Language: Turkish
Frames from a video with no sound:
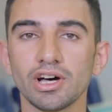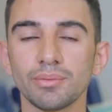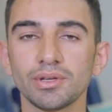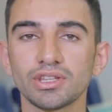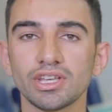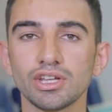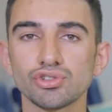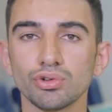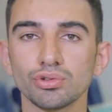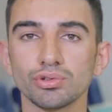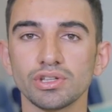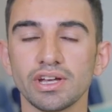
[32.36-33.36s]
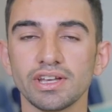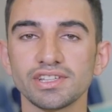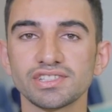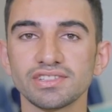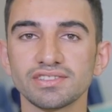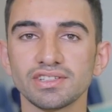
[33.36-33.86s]
Ahmet Keleşoğlu
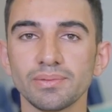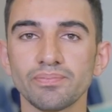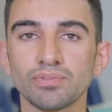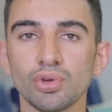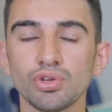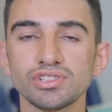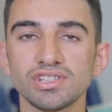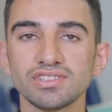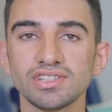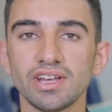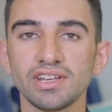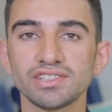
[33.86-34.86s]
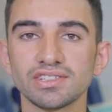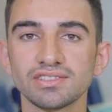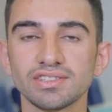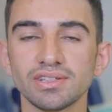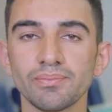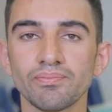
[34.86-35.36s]
yerleşkesi, Köyceğiz
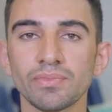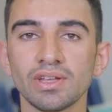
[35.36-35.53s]
yerleşkesi,